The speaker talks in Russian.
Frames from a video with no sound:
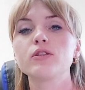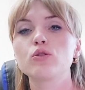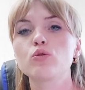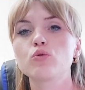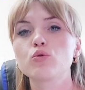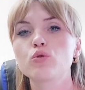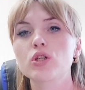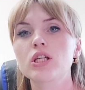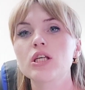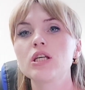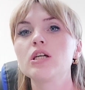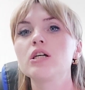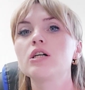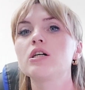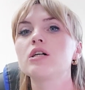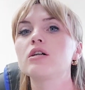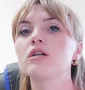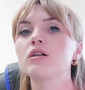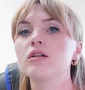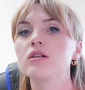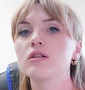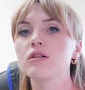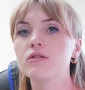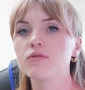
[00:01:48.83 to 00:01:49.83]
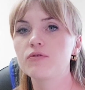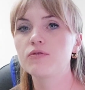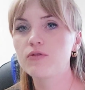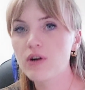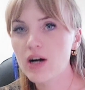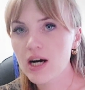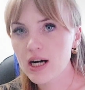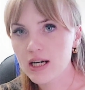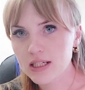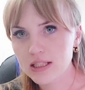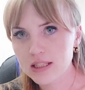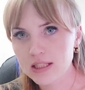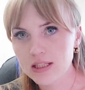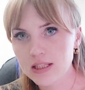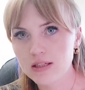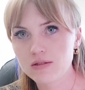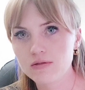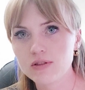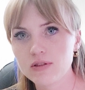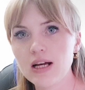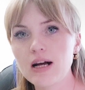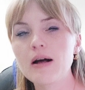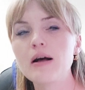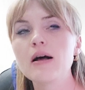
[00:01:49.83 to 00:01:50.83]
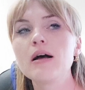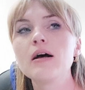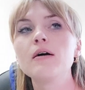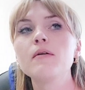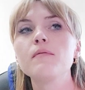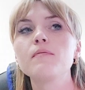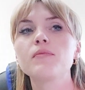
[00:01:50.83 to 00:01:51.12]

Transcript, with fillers: других э, факторов, да,